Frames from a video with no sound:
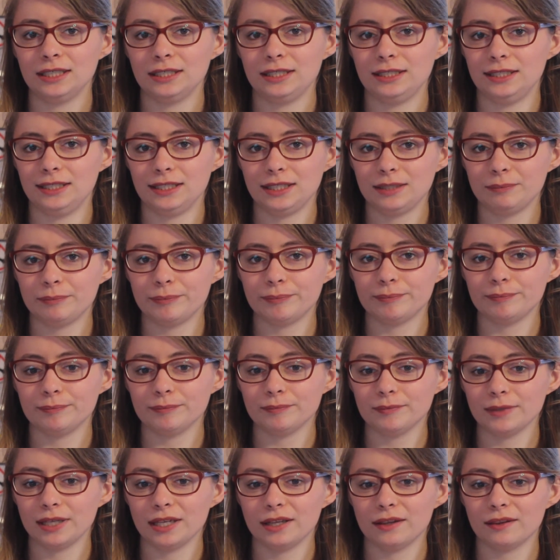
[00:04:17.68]
die ich
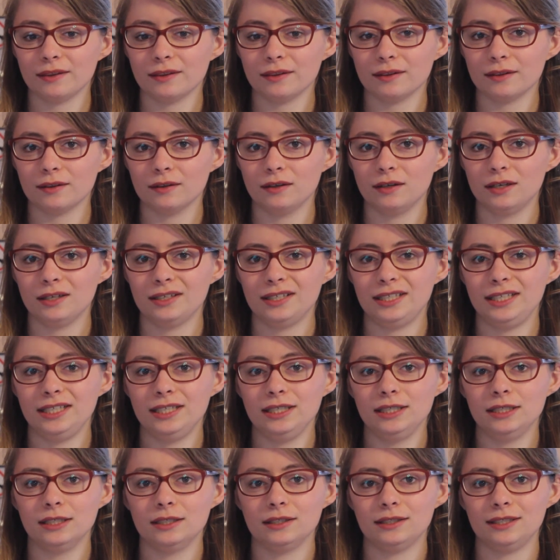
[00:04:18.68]
jetzt,
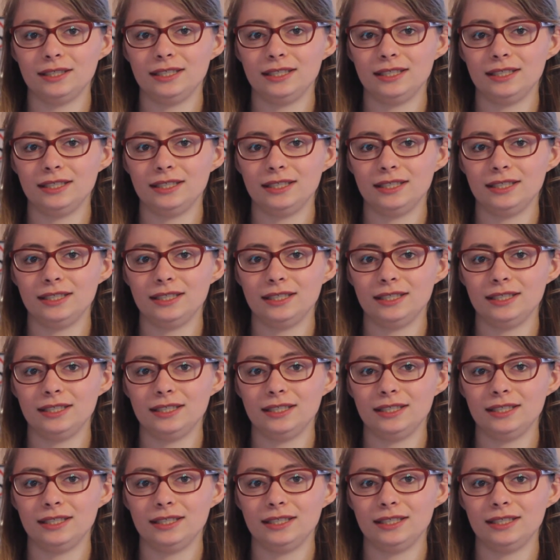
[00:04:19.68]
die,